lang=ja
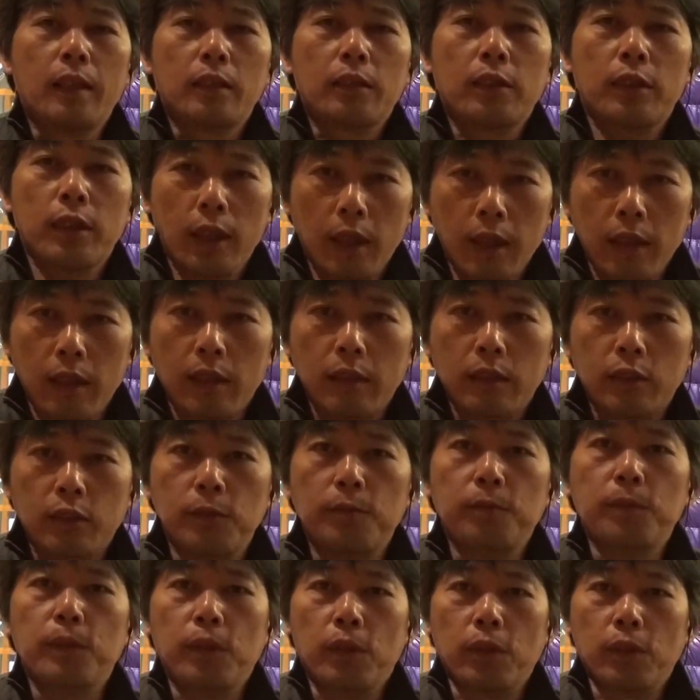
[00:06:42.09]
それから
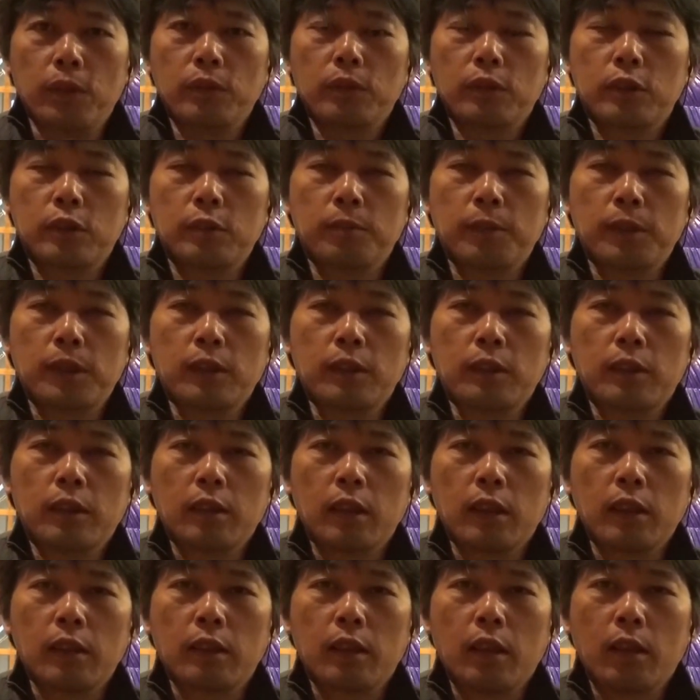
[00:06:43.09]
準備を進めていた
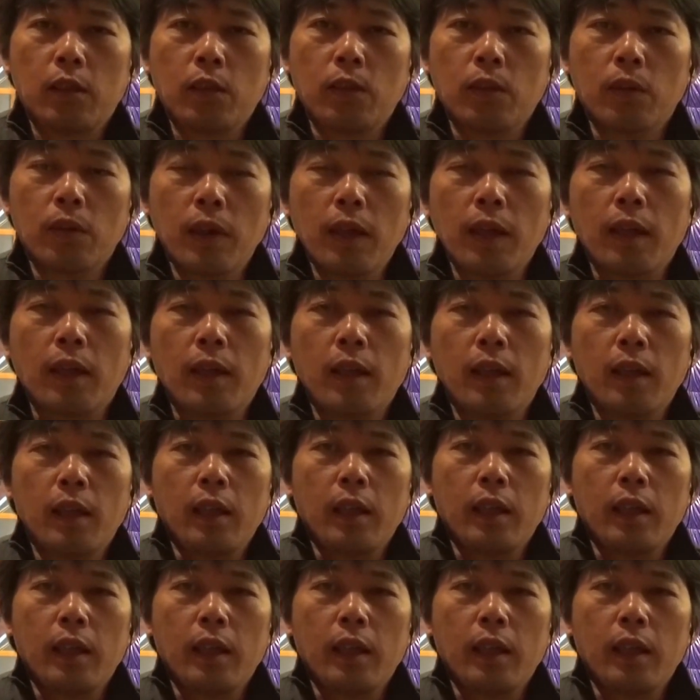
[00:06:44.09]
だいた方が、